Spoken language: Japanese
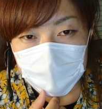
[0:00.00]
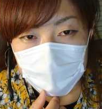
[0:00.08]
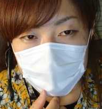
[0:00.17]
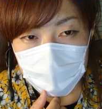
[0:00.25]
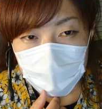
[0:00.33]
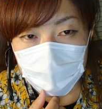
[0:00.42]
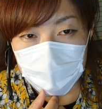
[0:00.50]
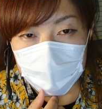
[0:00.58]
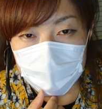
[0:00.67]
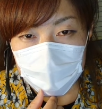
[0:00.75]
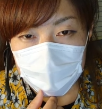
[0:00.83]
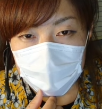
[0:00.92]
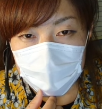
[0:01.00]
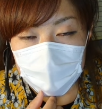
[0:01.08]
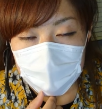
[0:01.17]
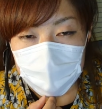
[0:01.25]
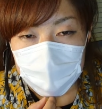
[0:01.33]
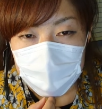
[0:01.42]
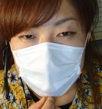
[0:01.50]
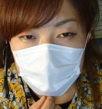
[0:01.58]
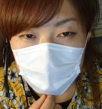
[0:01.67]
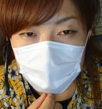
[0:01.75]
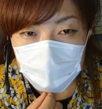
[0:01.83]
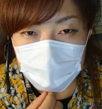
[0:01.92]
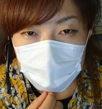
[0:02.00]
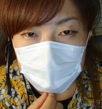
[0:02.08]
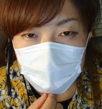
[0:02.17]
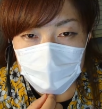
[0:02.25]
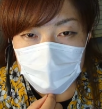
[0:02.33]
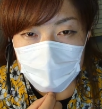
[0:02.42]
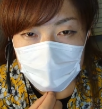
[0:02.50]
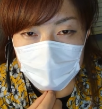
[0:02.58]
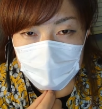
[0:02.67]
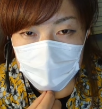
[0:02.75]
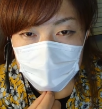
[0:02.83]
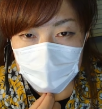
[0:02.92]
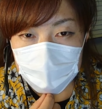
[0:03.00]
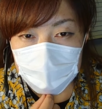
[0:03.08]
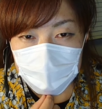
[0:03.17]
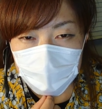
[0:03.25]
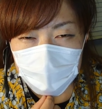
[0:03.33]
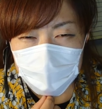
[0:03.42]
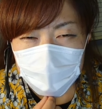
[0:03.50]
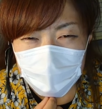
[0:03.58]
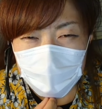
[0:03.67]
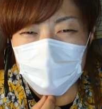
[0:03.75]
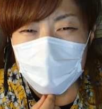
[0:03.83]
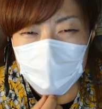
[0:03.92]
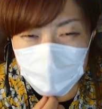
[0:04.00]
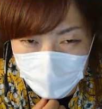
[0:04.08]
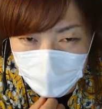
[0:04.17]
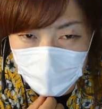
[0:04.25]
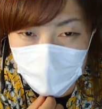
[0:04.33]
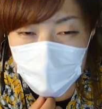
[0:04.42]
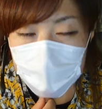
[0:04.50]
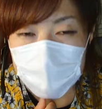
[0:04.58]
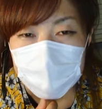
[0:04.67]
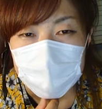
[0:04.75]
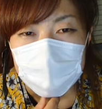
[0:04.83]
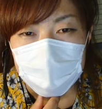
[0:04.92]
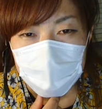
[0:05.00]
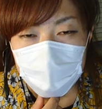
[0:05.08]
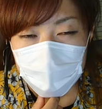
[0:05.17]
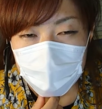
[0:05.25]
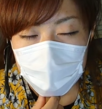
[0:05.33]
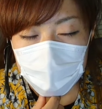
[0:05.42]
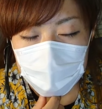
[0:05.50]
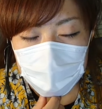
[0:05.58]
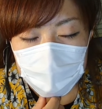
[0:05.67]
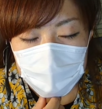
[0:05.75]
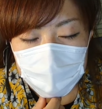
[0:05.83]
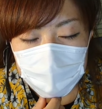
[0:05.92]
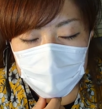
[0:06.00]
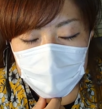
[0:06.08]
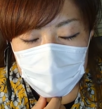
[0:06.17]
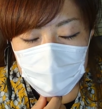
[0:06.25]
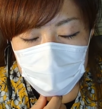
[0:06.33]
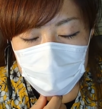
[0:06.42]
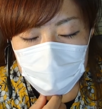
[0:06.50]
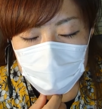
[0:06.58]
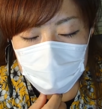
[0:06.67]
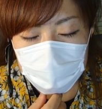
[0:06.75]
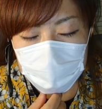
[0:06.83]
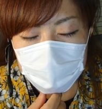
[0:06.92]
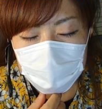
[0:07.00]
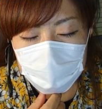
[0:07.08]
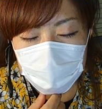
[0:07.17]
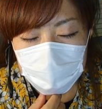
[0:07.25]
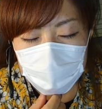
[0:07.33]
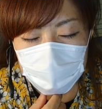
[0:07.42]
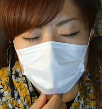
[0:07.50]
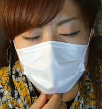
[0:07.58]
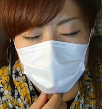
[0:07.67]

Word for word: 商売を邪魔することを私はしているのかもしれないそれは、はあ、そんな